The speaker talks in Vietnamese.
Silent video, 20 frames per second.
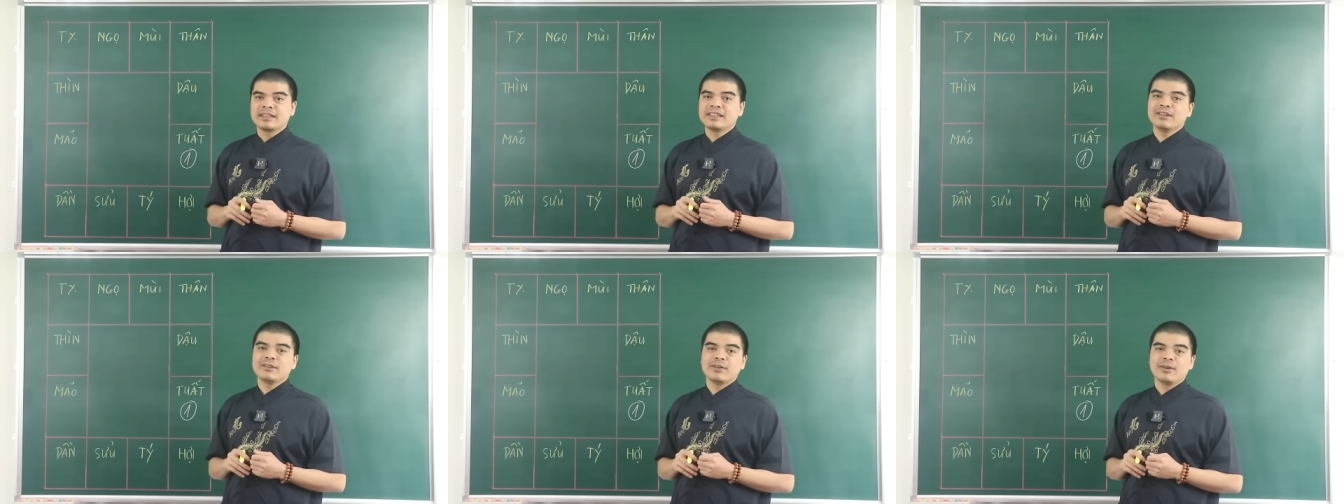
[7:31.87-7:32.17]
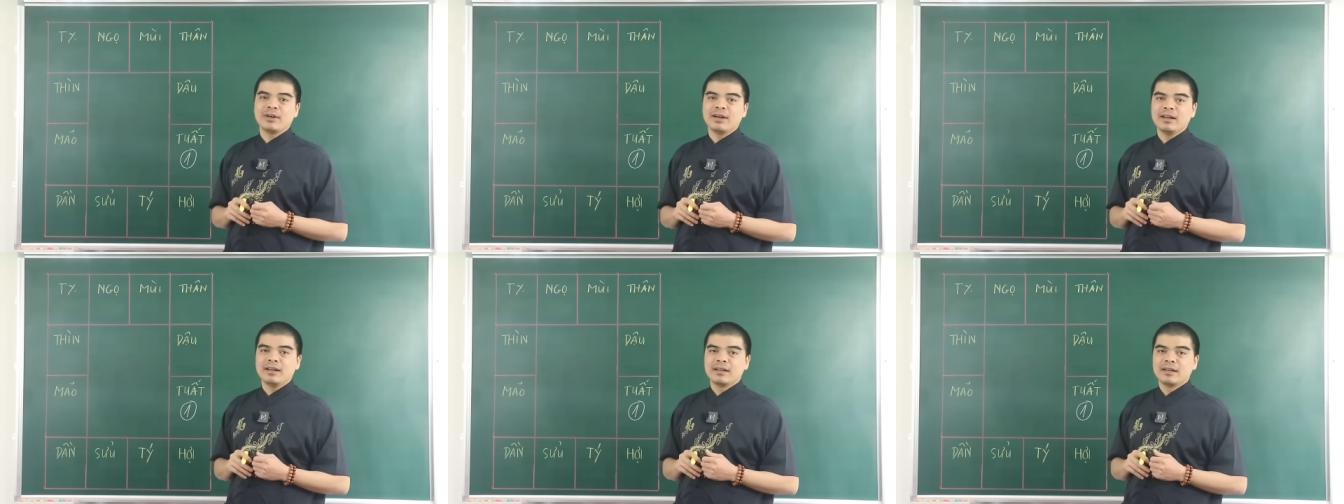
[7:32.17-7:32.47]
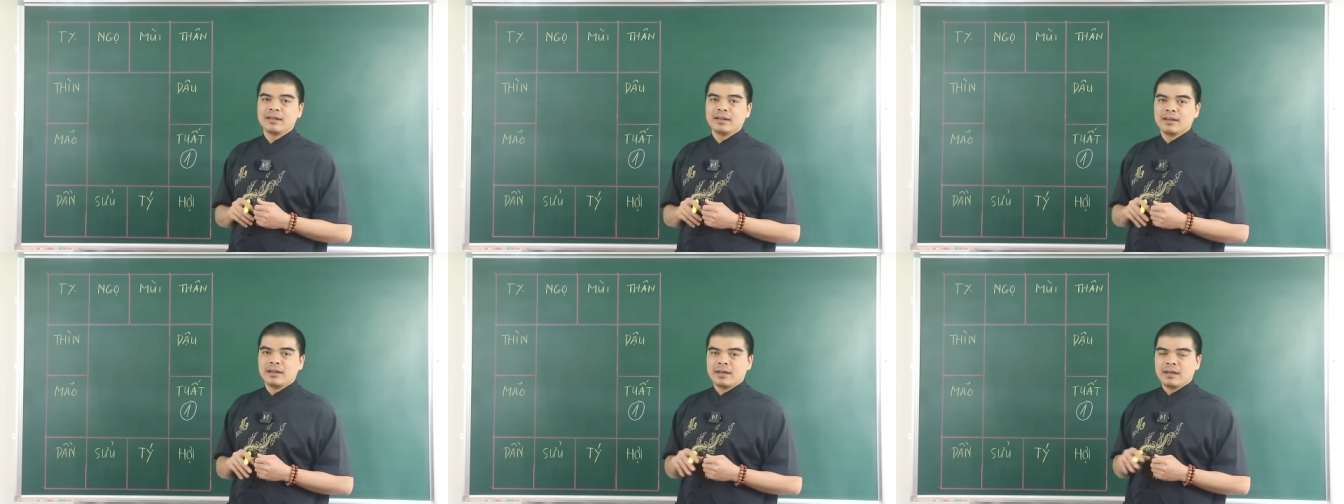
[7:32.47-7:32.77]
Theo đó,
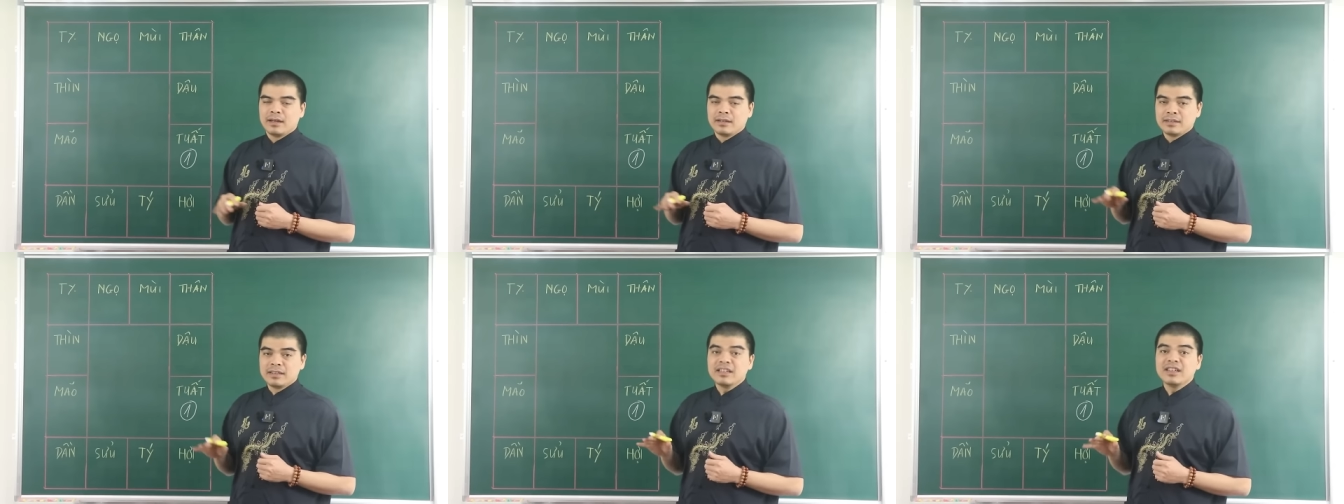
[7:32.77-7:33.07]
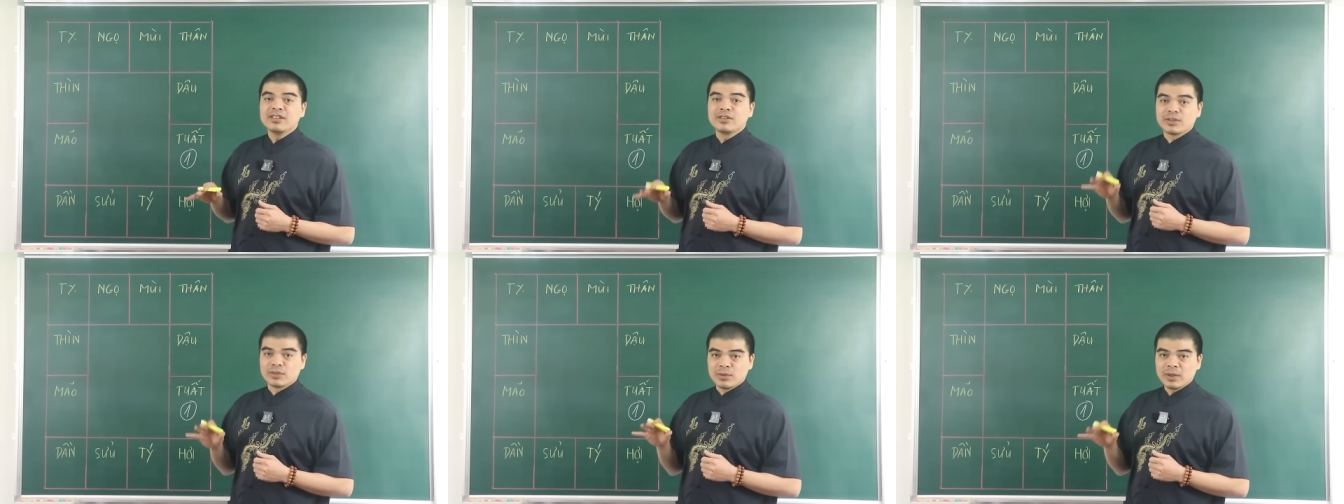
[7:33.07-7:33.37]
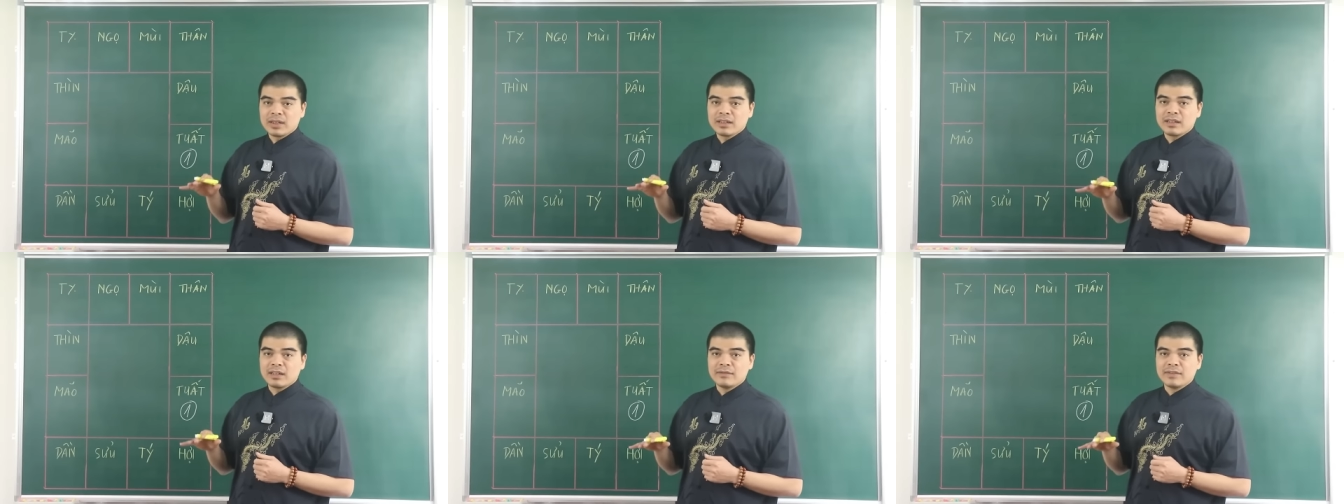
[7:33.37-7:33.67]
những người tuổi
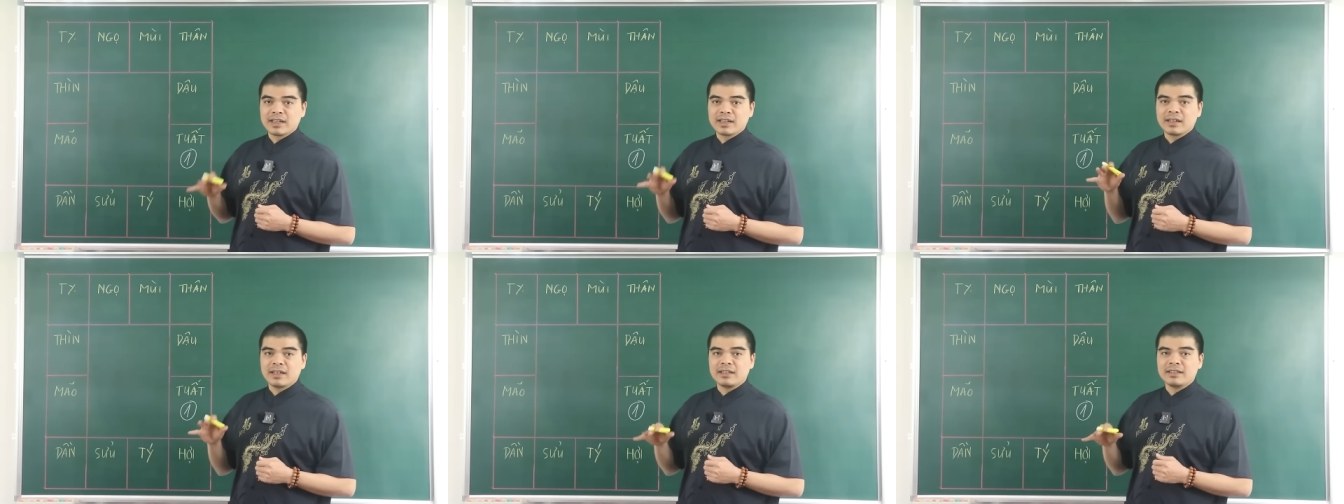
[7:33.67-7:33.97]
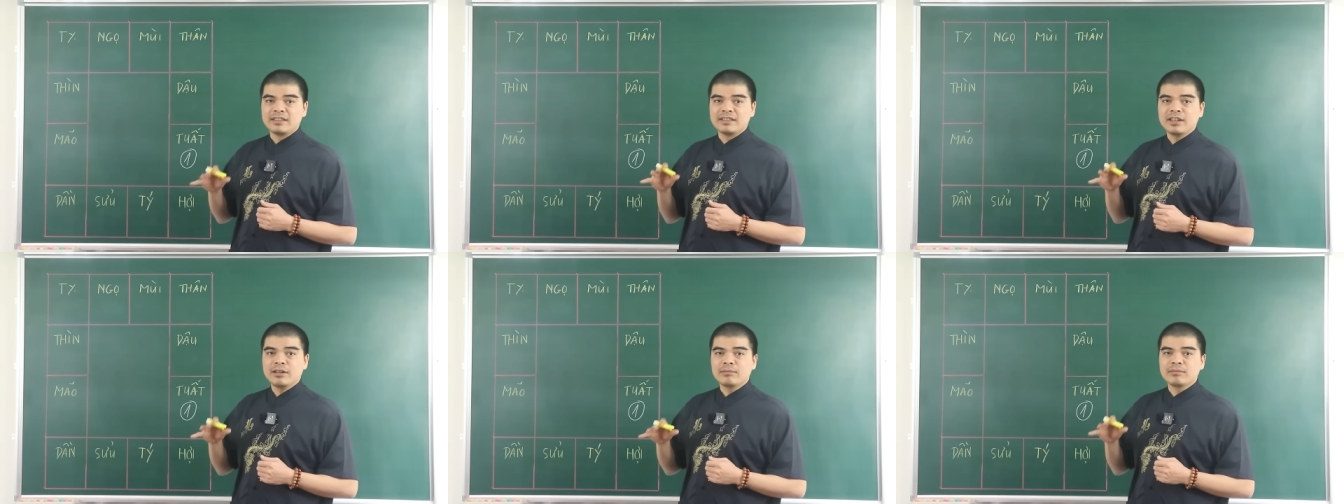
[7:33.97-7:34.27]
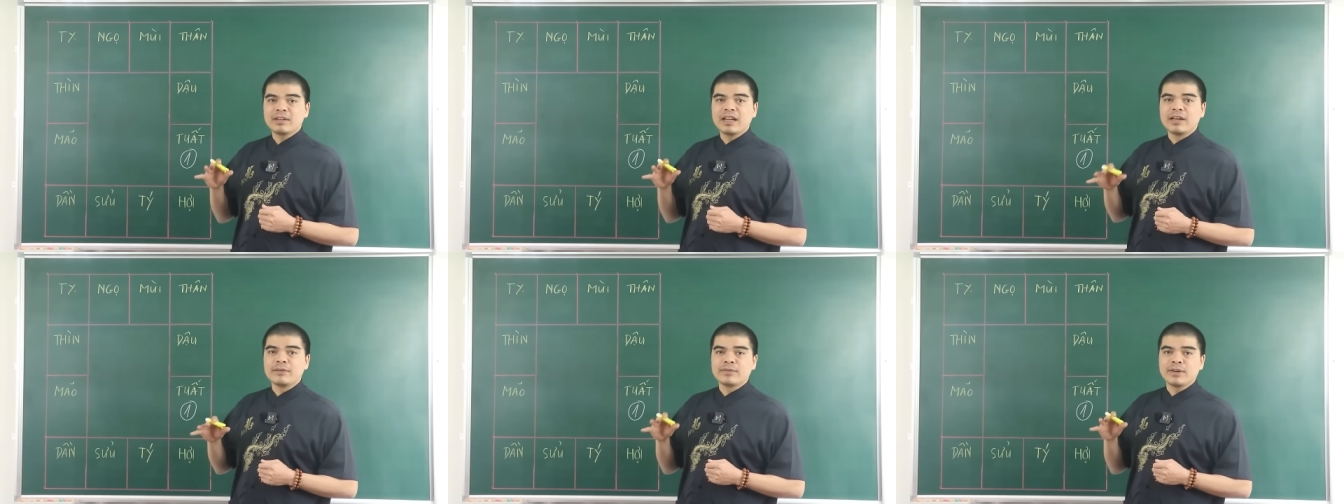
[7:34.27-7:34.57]
Tuất cần phải cẩn
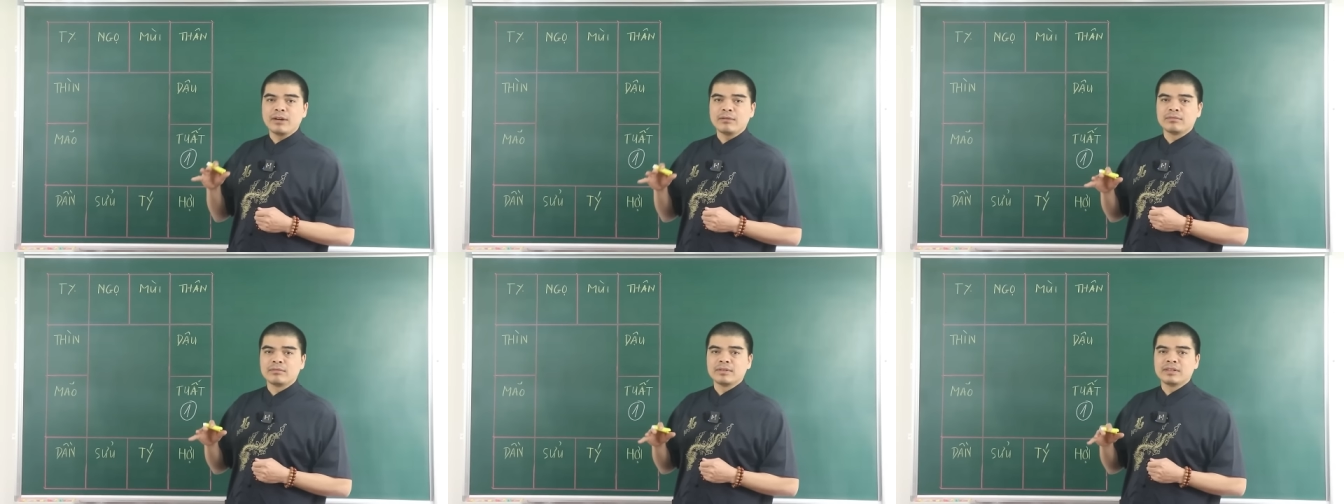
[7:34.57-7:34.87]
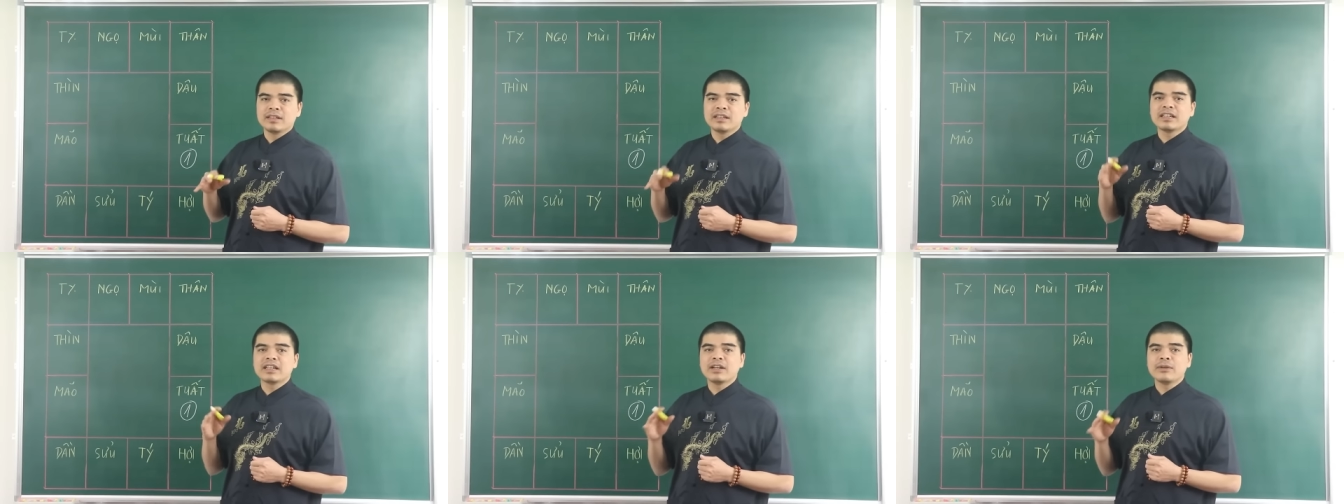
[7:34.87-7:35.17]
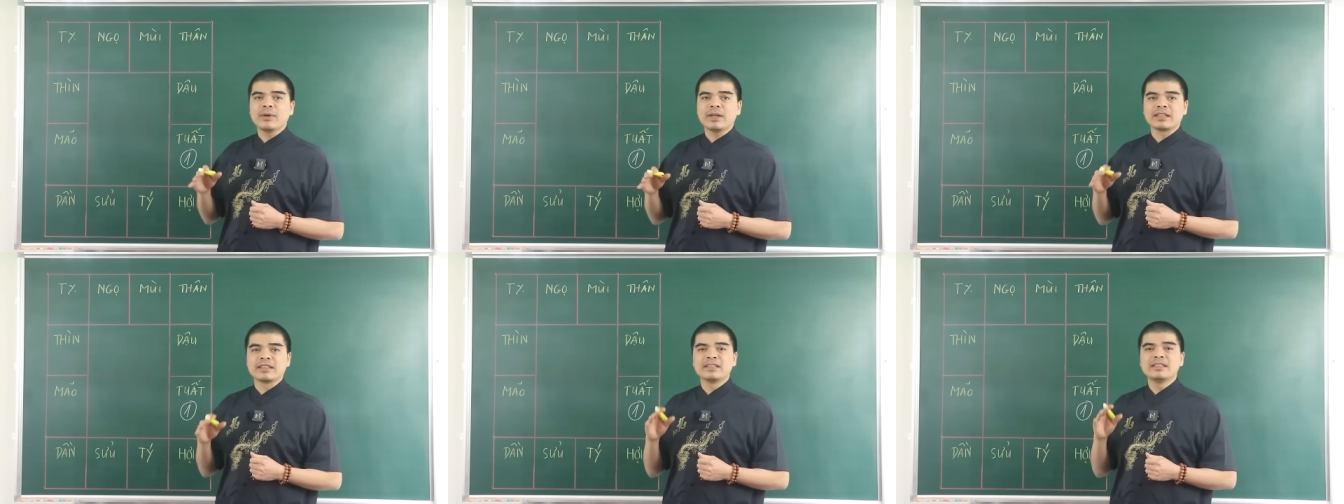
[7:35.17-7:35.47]
trọng đề phòng những kế
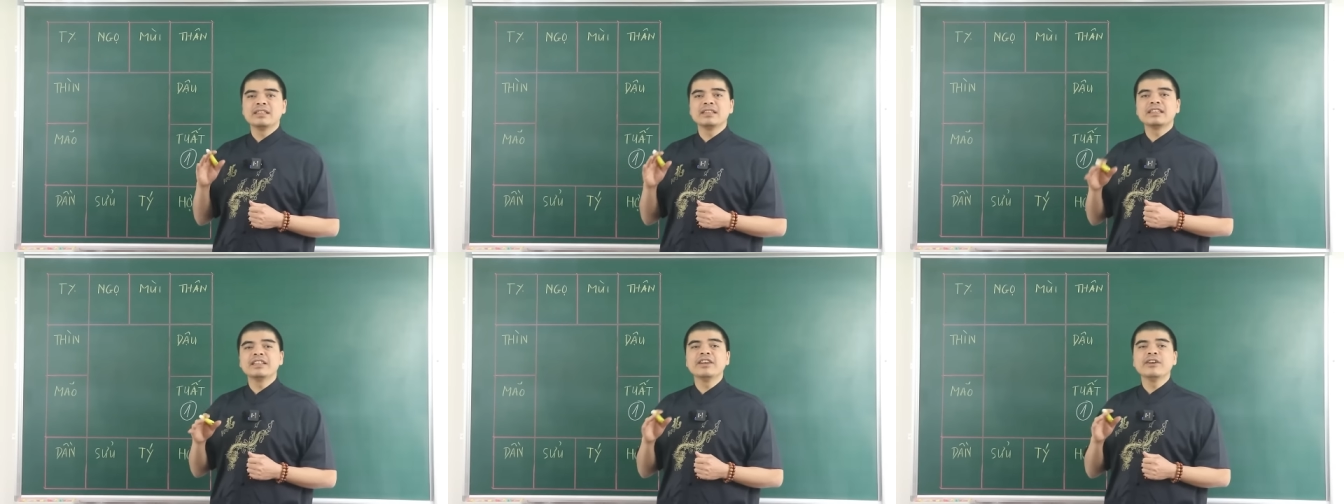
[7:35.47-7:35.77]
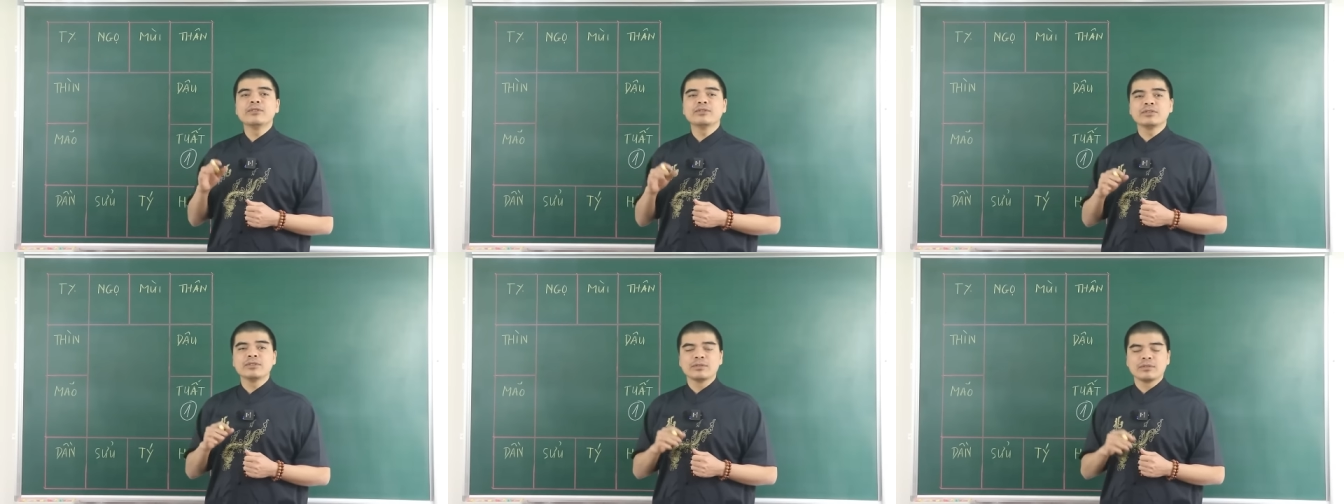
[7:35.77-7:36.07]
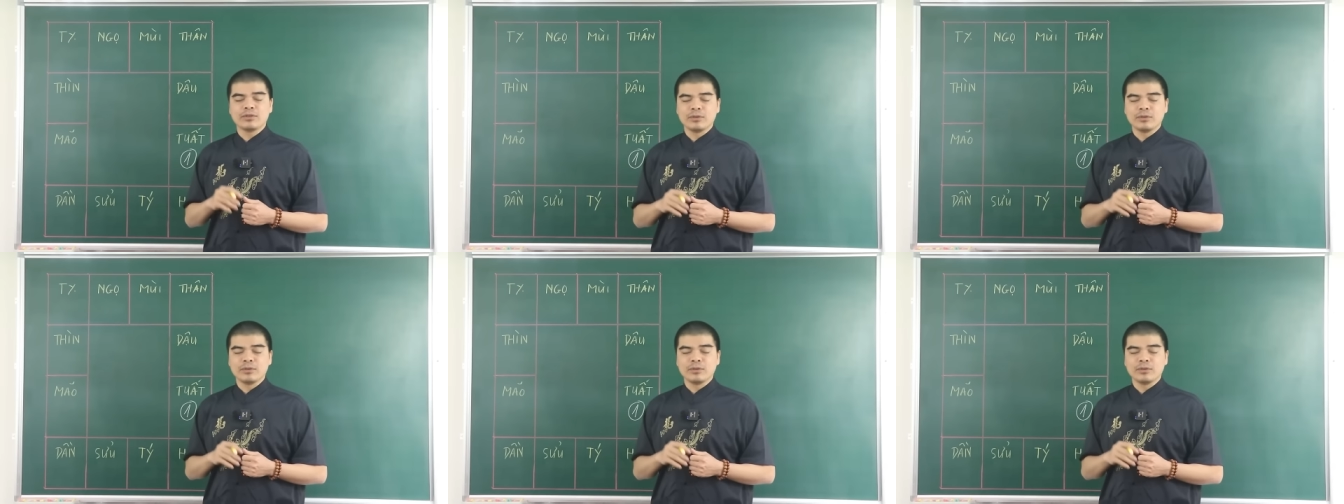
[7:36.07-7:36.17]
hoạch chi tiêu